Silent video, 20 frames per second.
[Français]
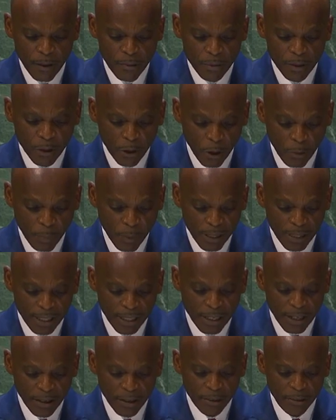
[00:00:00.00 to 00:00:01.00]
Monsieur le
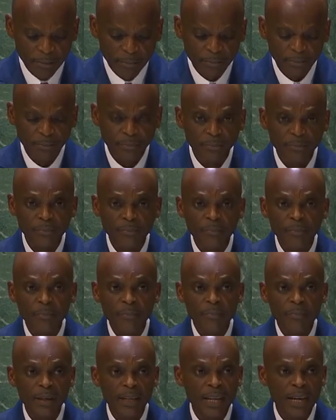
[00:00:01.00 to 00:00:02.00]
Président,
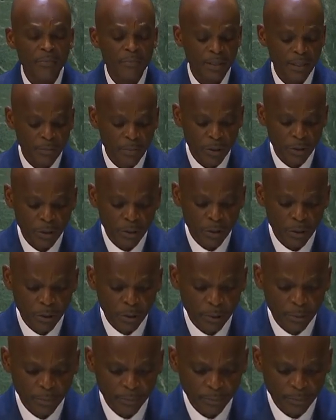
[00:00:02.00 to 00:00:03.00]
Mesdames et
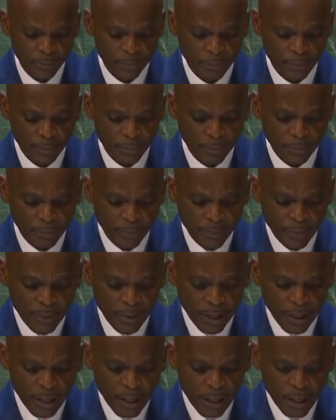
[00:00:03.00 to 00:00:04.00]
Messieurs,
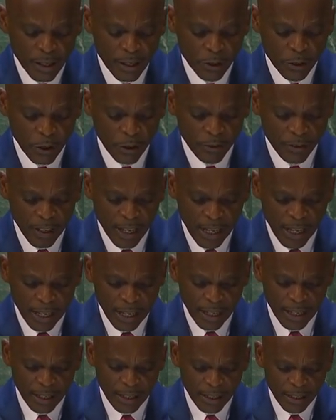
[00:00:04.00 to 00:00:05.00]
je
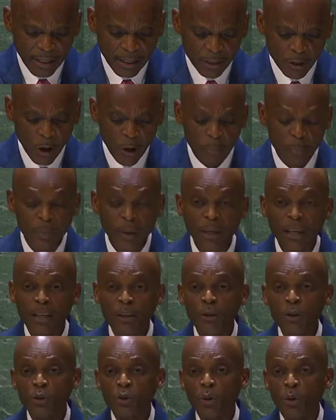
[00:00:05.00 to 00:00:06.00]
viens d'un pays,
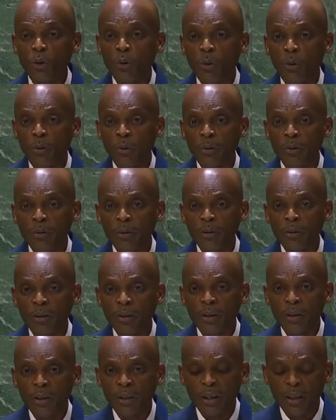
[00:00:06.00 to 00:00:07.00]
le Togo,
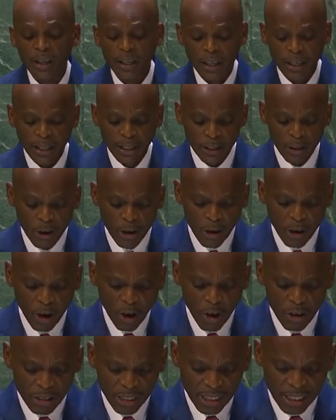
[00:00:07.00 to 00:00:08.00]
et d'un
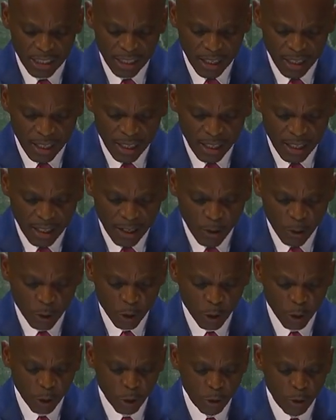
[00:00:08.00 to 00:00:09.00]
continent
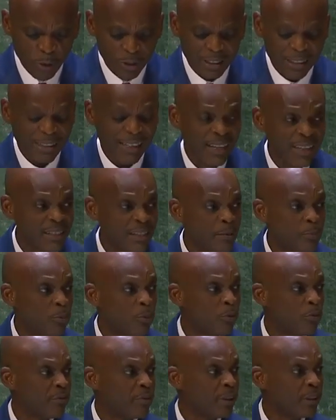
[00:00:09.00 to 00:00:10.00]
aujourd'hui très
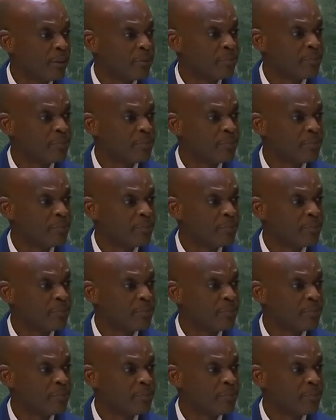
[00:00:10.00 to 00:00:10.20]
éprouvé,